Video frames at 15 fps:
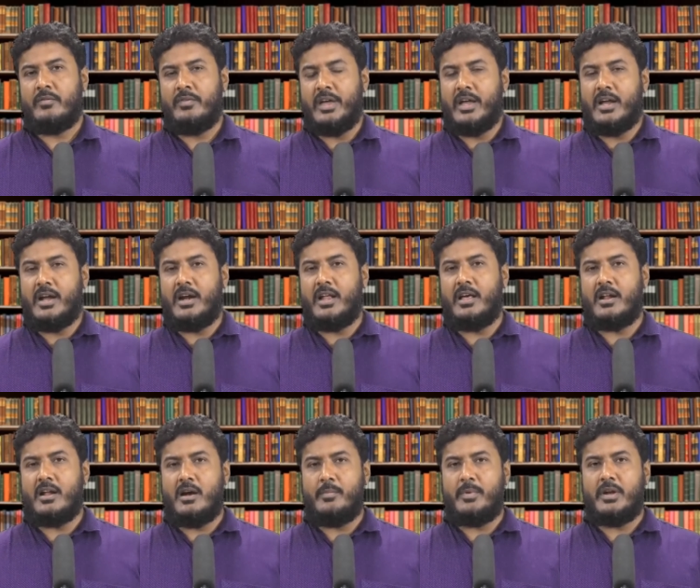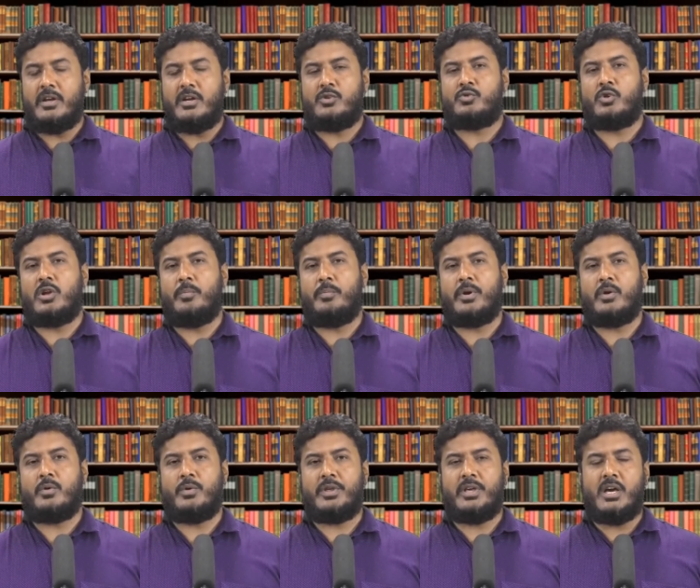வேங்கடராமன் என்று
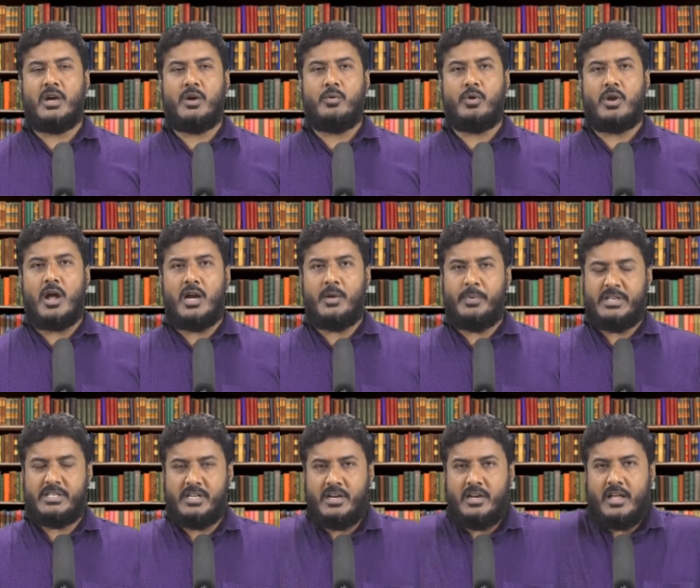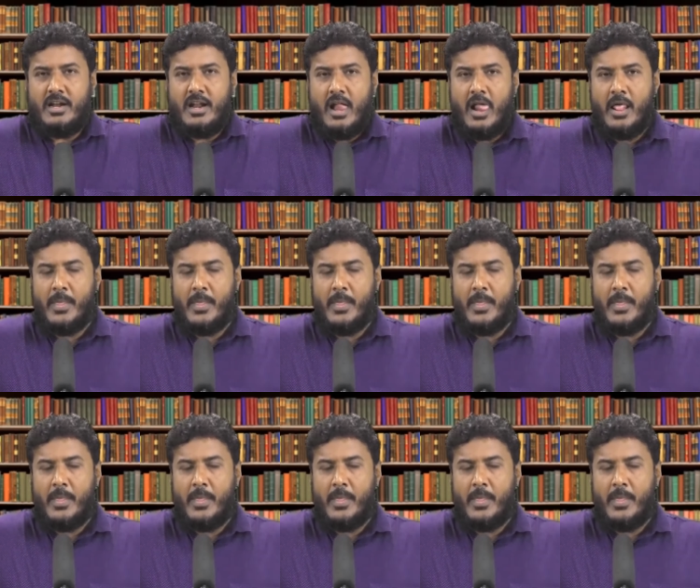சொல்லப்படக்கூடிய ஒரு ஆள் பேசுகின்றார்